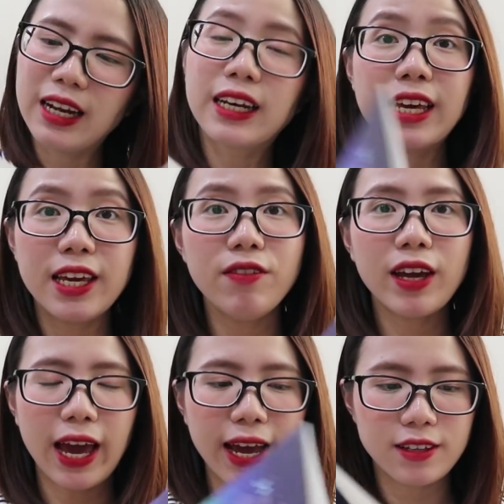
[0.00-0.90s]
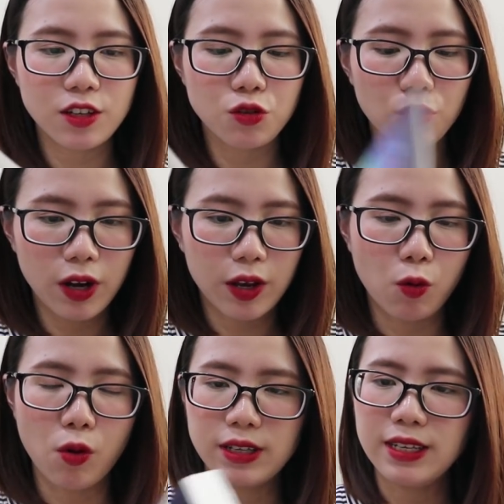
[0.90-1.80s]
nhật ký về cái hành trình du lịch
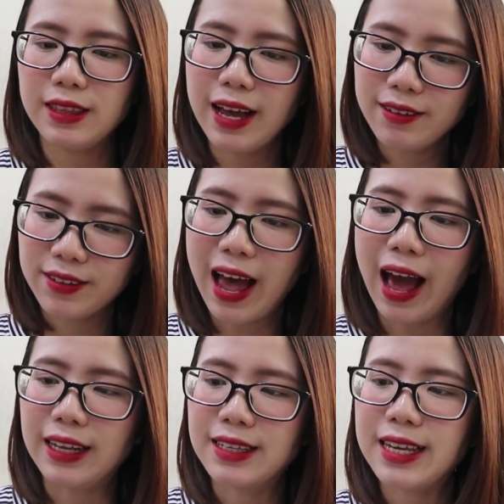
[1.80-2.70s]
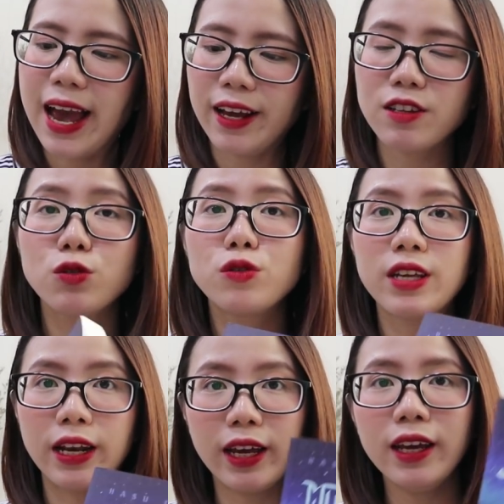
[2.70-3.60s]
của chị tác giả là chị Han Su
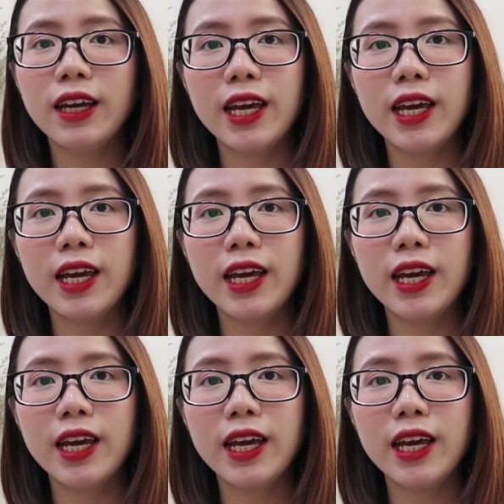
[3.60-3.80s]
Trần ấy,